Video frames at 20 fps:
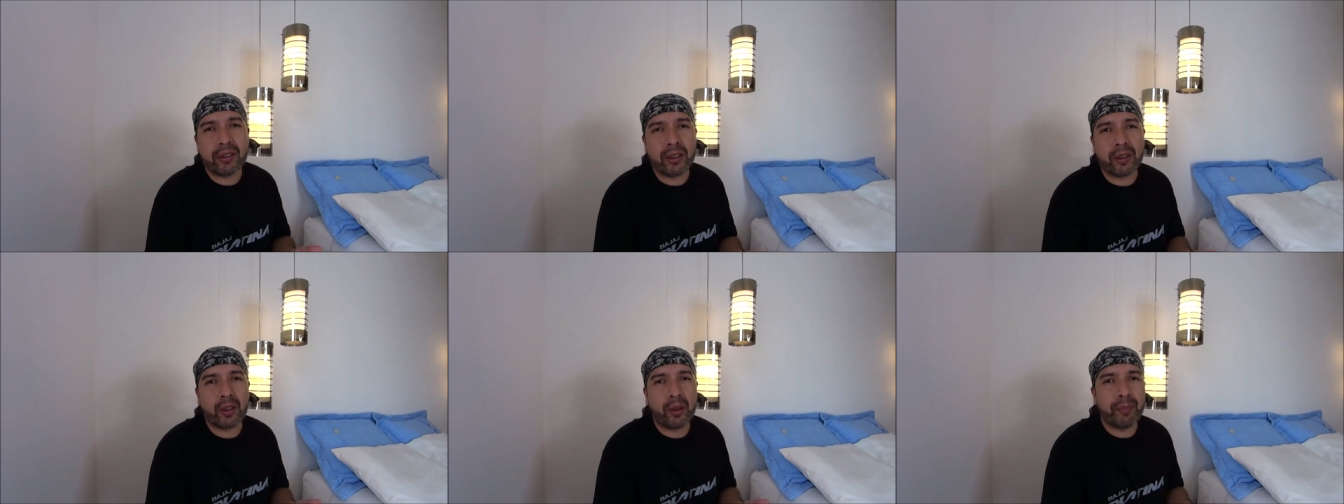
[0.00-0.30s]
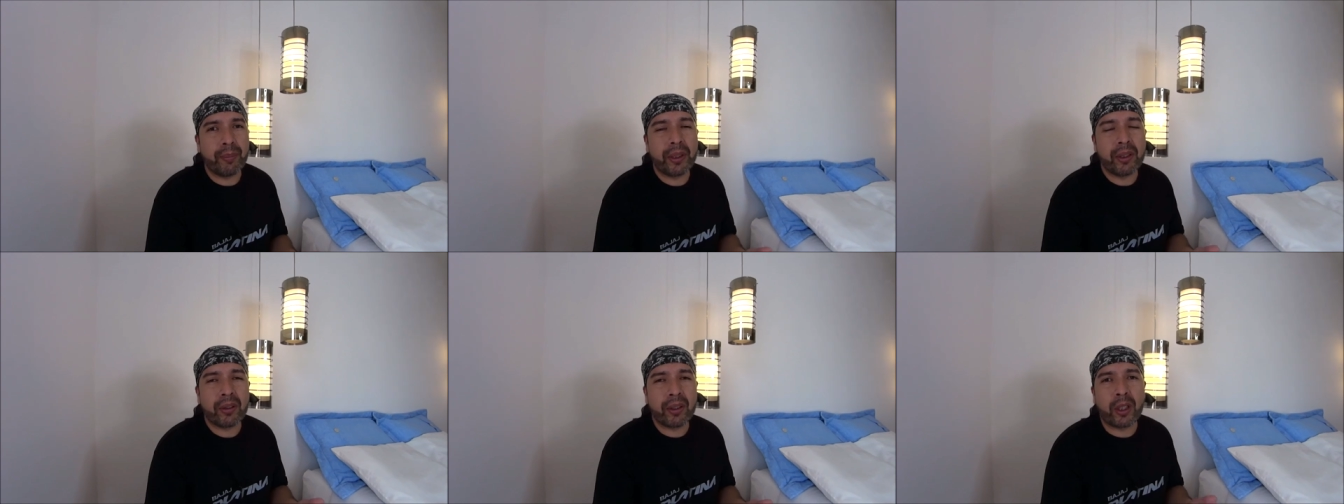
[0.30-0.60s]

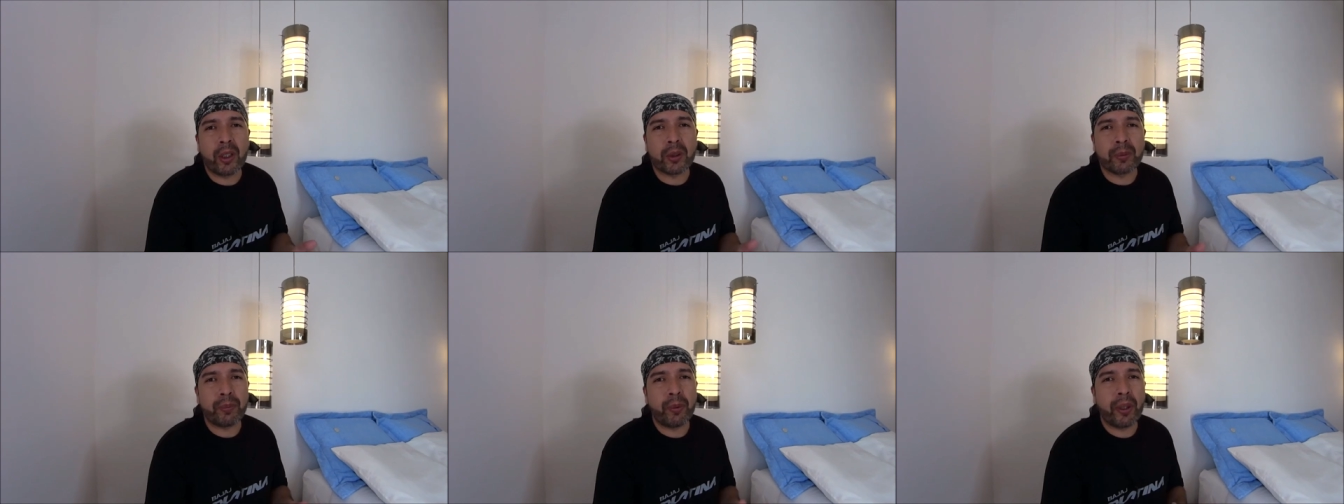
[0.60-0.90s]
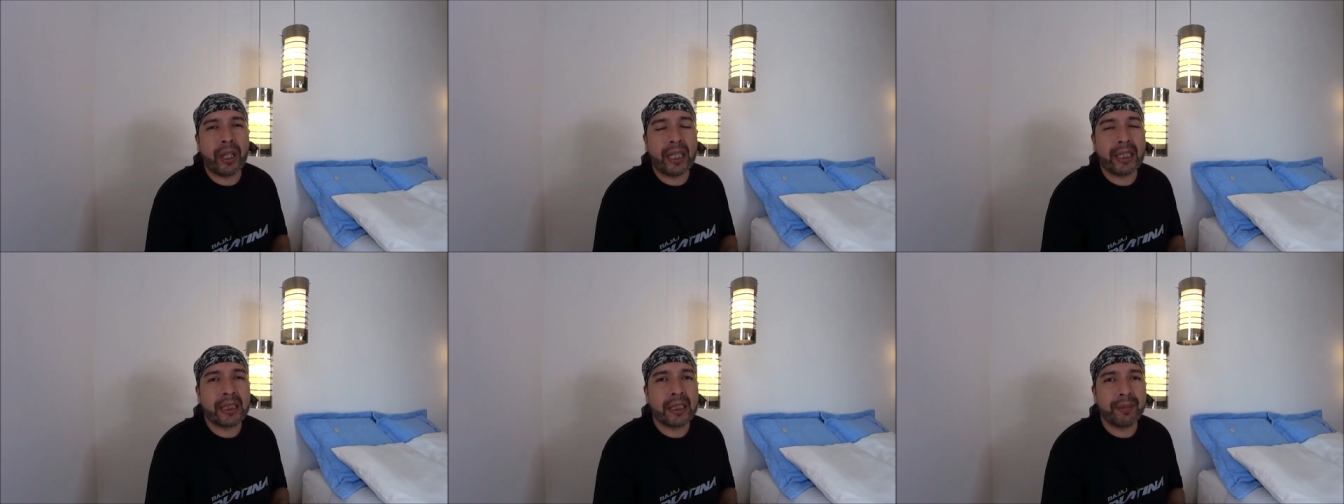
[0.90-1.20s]
recomiendo que los
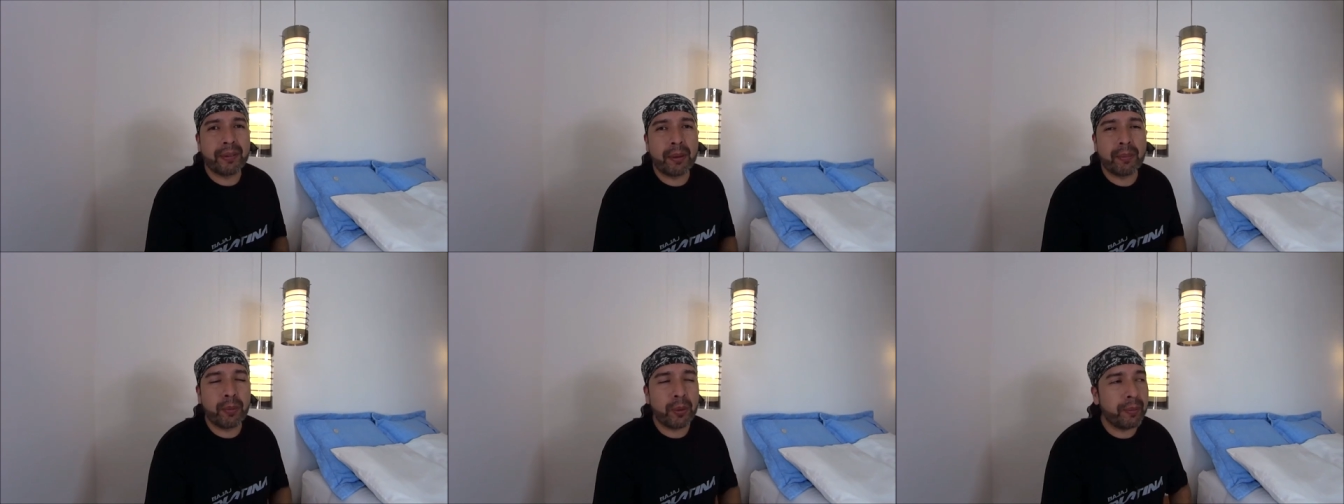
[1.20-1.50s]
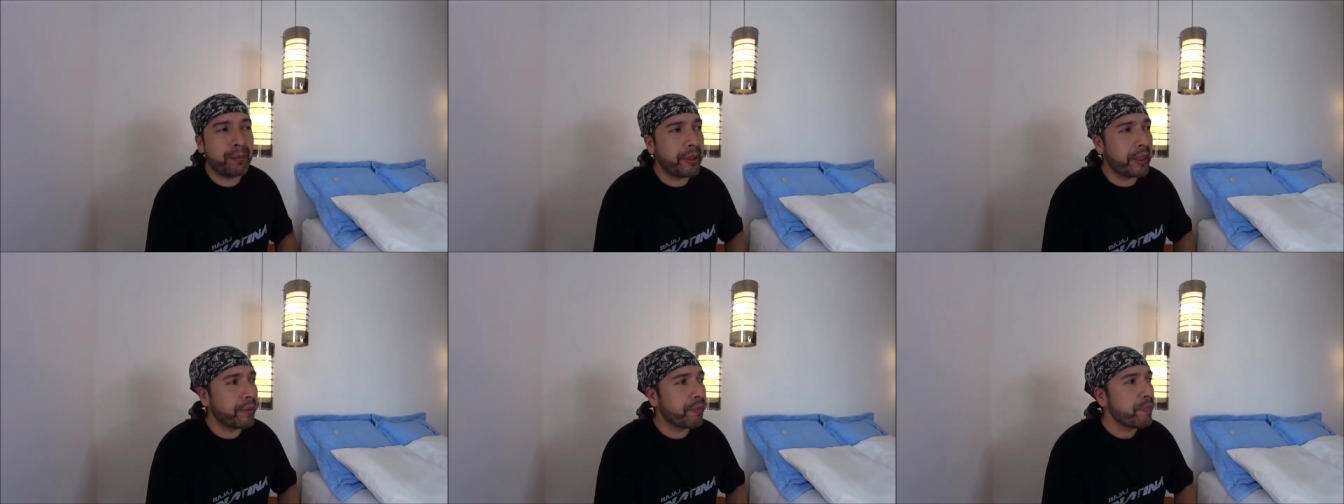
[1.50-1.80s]
pongan, se ven
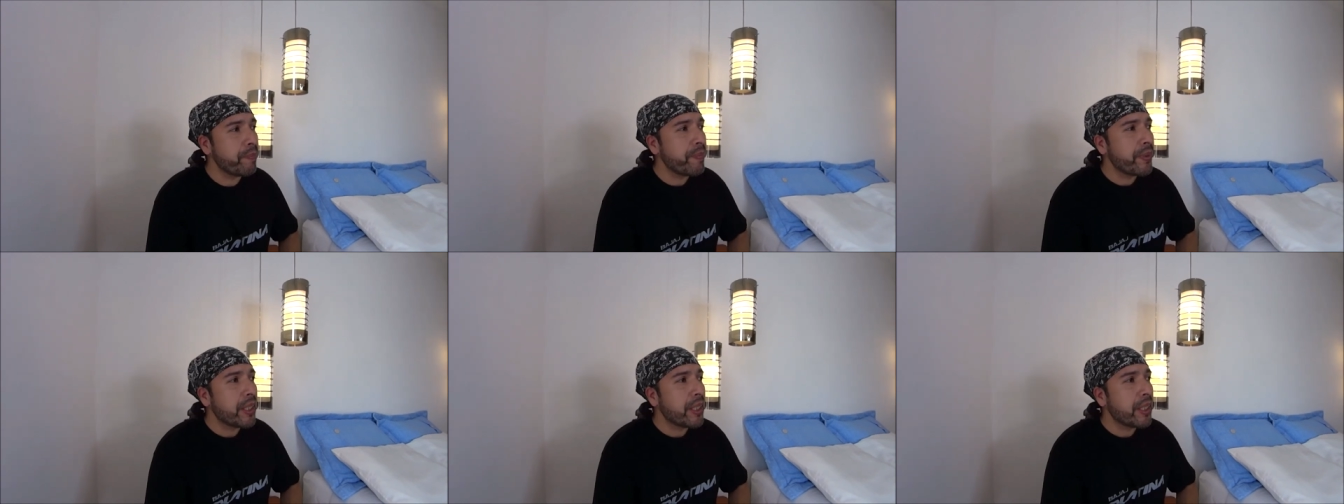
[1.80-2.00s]
muy bien.